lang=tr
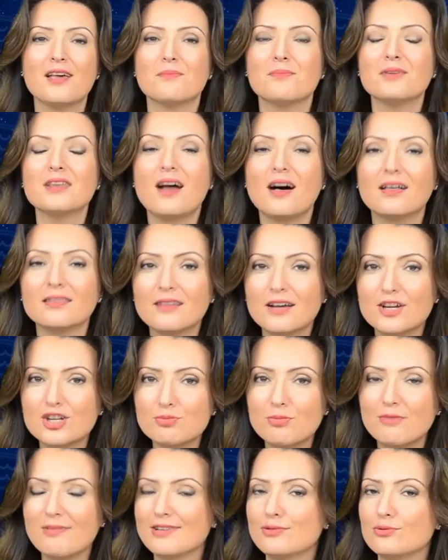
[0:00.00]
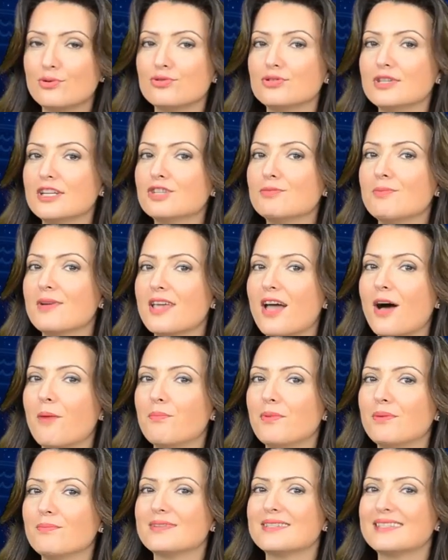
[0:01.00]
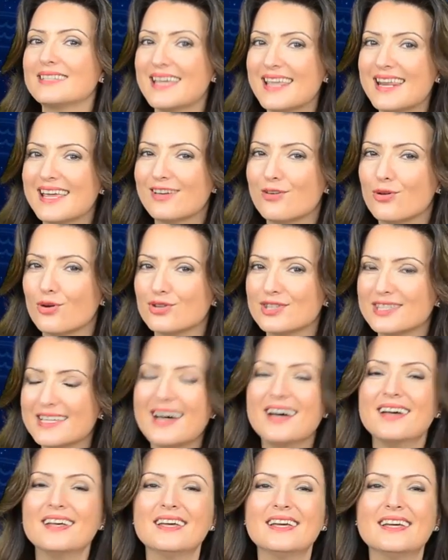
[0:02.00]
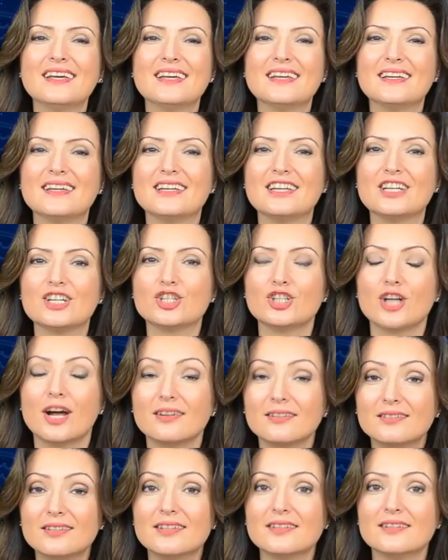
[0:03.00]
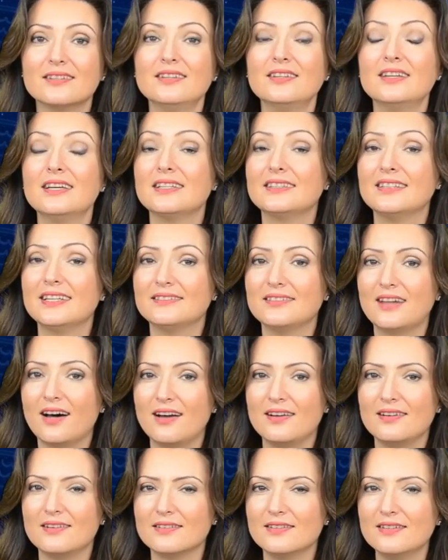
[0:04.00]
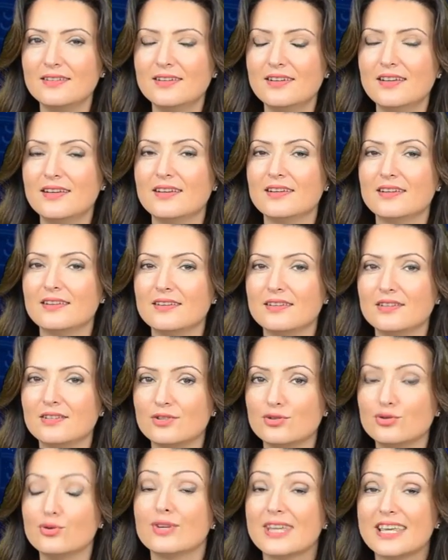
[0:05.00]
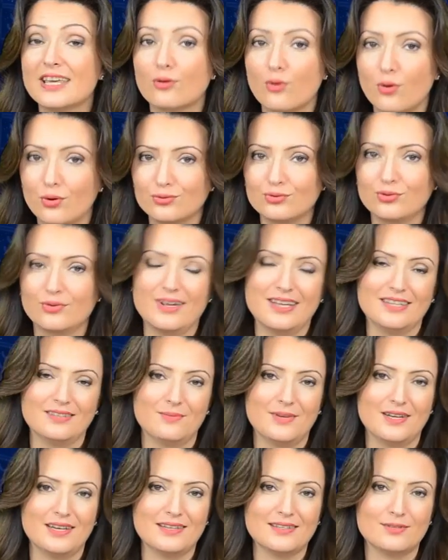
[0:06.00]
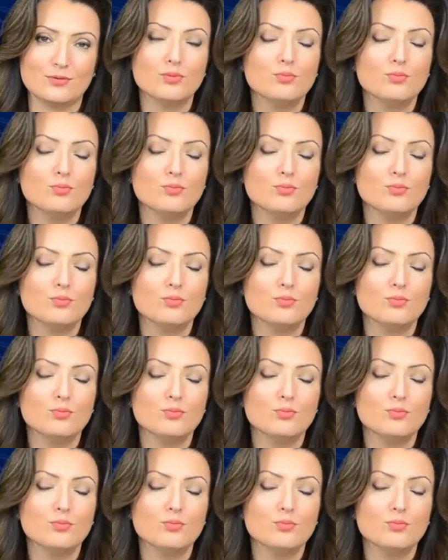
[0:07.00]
Bir anlaşma ve sözleşme yapmamız gerekiyorsa e, şartları, detayları e, çok iyi kontrol etmeliyiz.